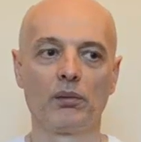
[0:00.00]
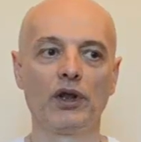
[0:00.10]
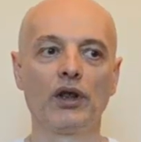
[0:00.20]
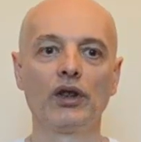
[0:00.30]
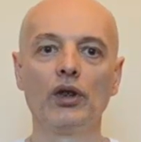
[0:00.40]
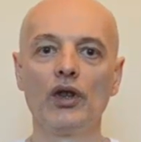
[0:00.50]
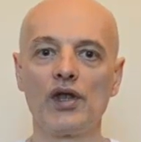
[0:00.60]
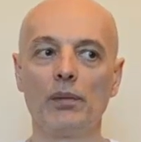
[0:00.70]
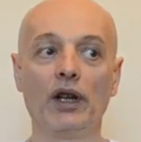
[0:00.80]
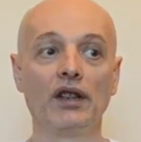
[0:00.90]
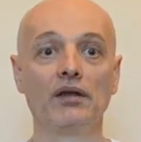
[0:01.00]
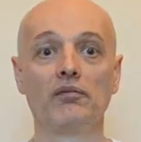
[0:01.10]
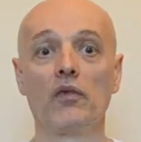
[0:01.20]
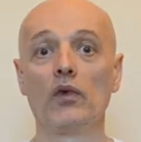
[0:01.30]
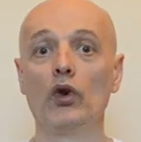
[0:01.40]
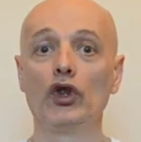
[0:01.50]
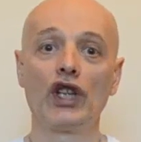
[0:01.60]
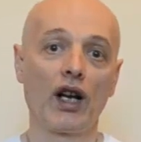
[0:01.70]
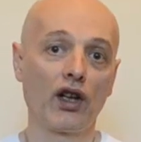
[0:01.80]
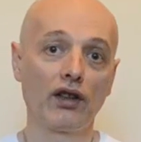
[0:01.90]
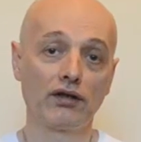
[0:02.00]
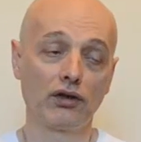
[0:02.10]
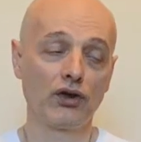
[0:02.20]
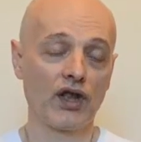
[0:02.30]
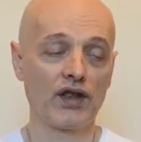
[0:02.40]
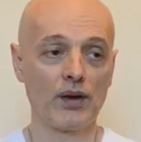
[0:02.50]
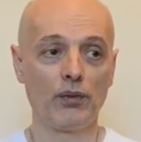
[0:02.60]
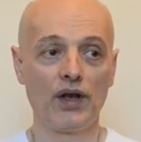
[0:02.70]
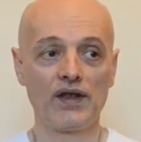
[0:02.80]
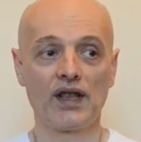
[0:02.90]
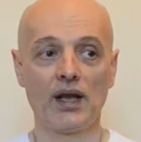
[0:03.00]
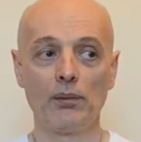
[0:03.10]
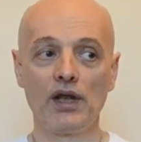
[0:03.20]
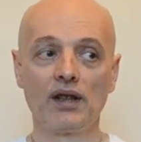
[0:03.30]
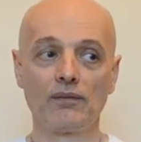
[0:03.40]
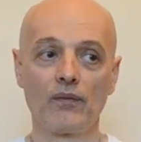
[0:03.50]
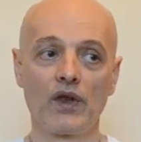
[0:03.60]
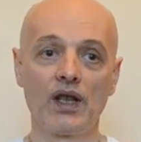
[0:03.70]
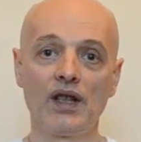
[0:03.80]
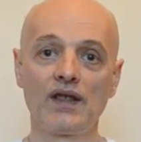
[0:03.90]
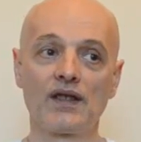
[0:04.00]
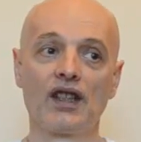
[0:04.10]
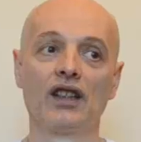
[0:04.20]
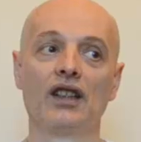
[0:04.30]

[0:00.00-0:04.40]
Pero que todos sepan. Otra cosa que se puede hacer también es